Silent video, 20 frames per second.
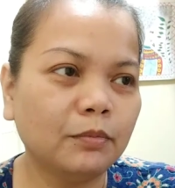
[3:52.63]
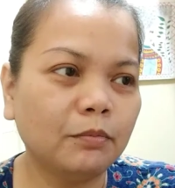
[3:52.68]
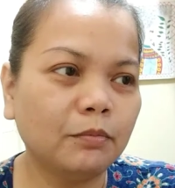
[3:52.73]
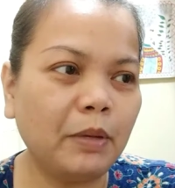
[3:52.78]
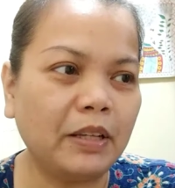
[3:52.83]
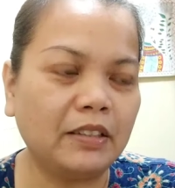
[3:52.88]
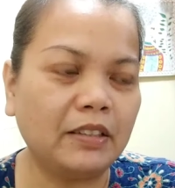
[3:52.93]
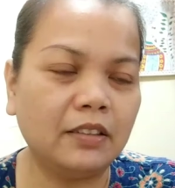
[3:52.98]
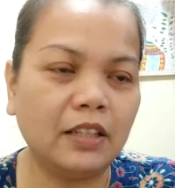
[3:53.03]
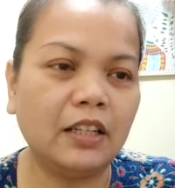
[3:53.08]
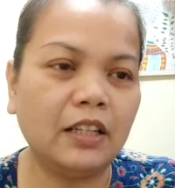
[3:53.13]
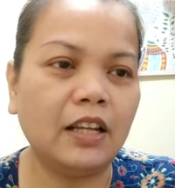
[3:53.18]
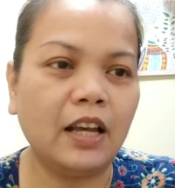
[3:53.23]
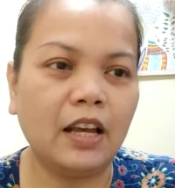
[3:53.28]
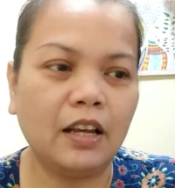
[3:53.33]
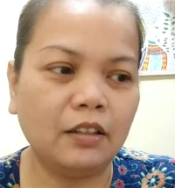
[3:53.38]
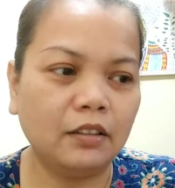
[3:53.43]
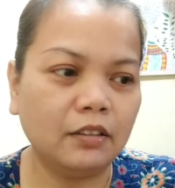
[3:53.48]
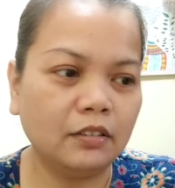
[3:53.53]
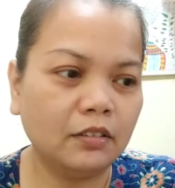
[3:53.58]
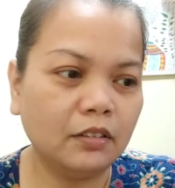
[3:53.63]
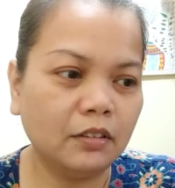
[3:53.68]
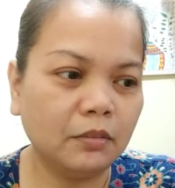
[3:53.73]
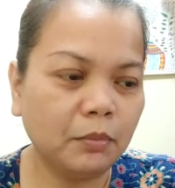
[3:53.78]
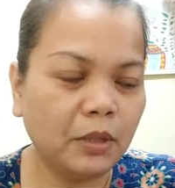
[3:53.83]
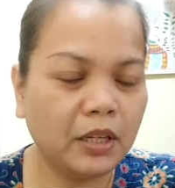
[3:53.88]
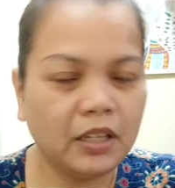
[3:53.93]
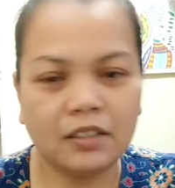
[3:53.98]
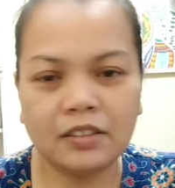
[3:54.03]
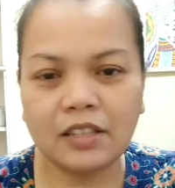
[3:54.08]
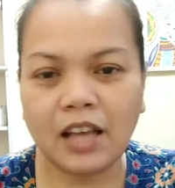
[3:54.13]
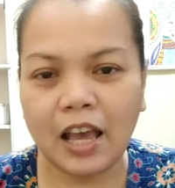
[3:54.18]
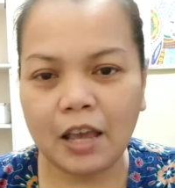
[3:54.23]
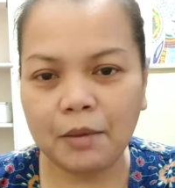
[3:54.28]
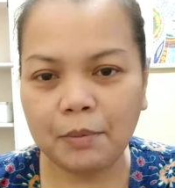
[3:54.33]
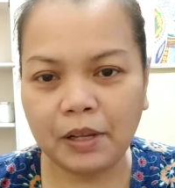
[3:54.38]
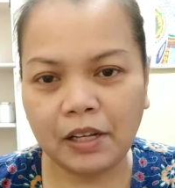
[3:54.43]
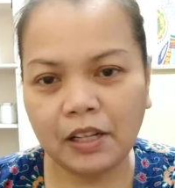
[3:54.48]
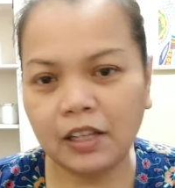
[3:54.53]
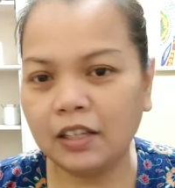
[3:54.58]
เบ็ดเสร็จอะไม่หญิงจ่าย
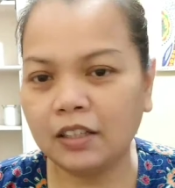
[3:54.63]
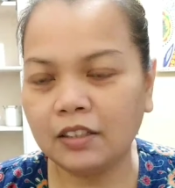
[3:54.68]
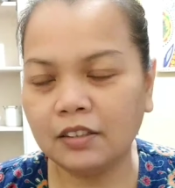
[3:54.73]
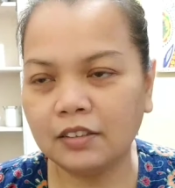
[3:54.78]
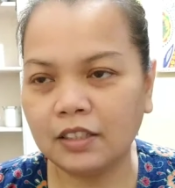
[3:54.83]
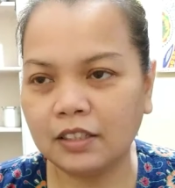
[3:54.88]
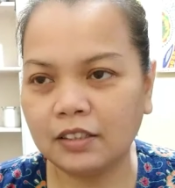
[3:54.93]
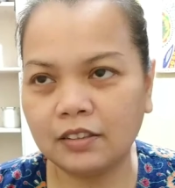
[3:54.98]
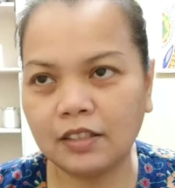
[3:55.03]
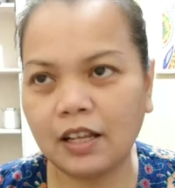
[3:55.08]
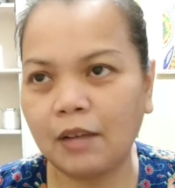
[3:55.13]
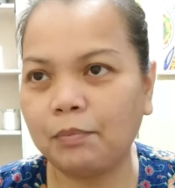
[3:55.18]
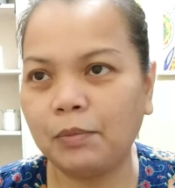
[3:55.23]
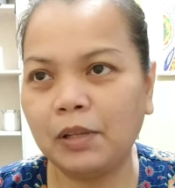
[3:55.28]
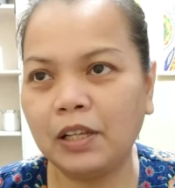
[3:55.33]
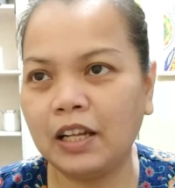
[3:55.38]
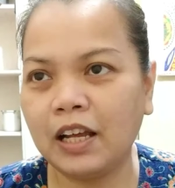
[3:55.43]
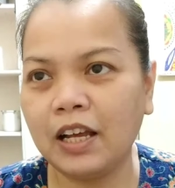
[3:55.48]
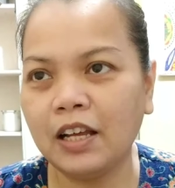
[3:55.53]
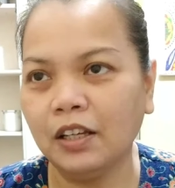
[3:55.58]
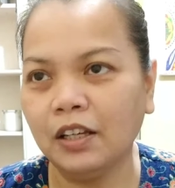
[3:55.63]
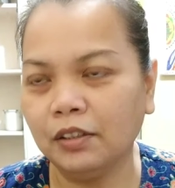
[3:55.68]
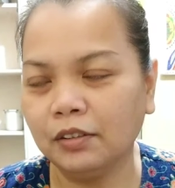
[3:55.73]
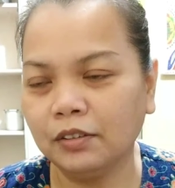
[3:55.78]
ไปเลย เสร็จสับเลยนะ